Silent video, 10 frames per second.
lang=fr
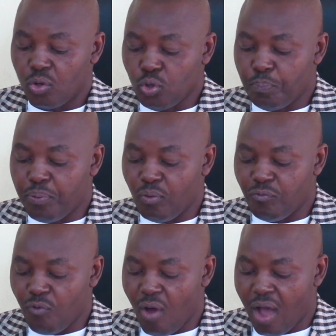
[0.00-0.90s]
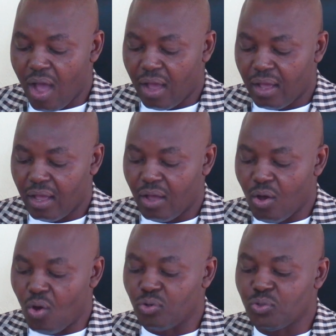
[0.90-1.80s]
de pouvoir
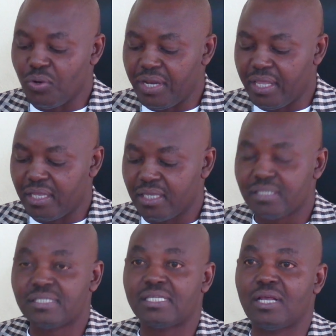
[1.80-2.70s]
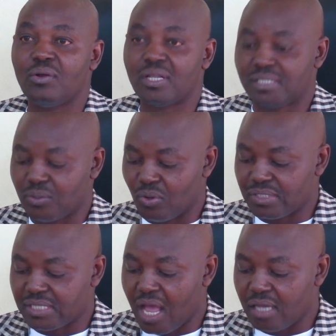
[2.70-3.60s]
ordonner, selon les
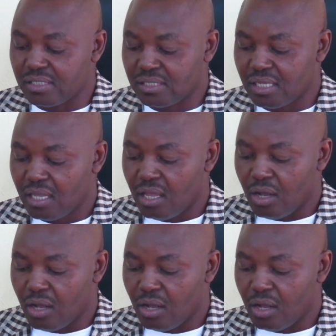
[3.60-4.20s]
circonstances,